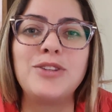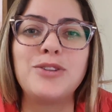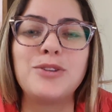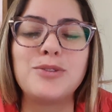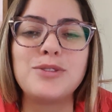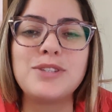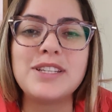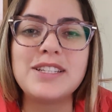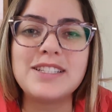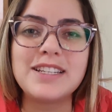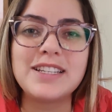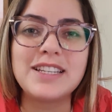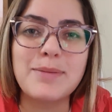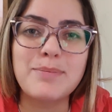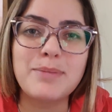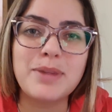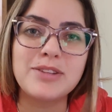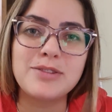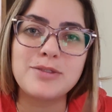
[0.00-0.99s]
Todos os
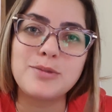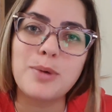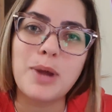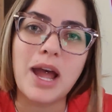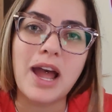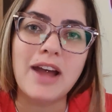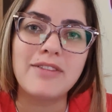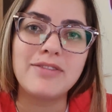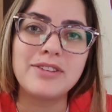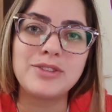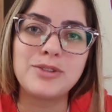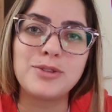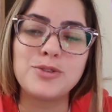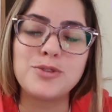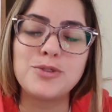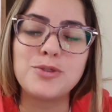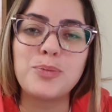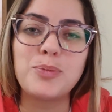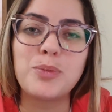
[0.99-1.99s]
ensinamentos do Rafa,
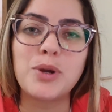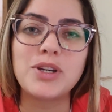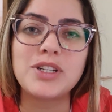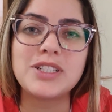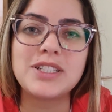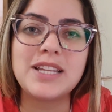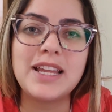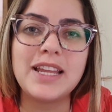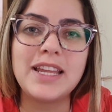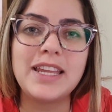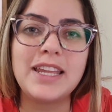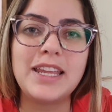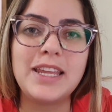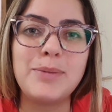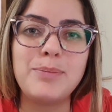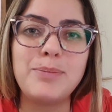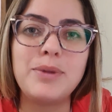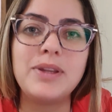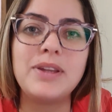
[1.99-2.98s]
todo o suporte da
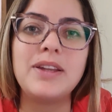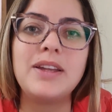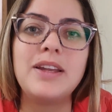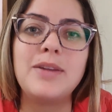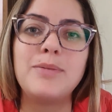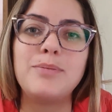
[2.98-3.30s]
equipe,